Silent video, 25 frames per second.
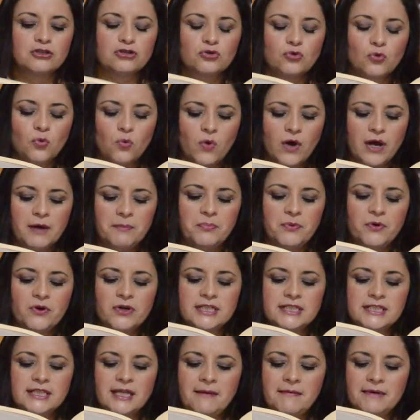Su cuerpo
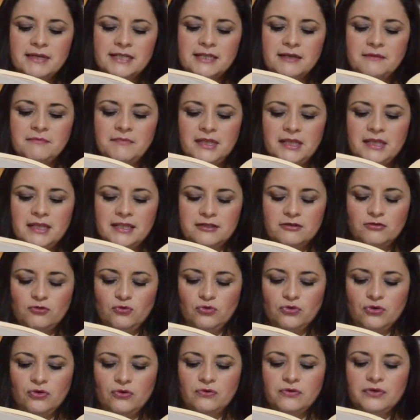estaba
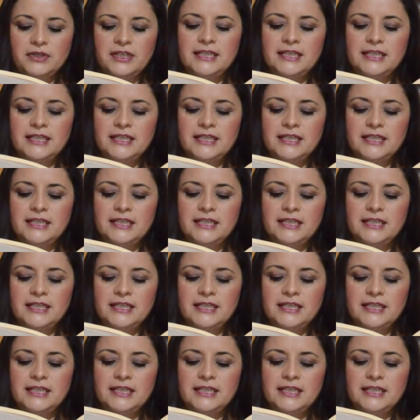semidesnudo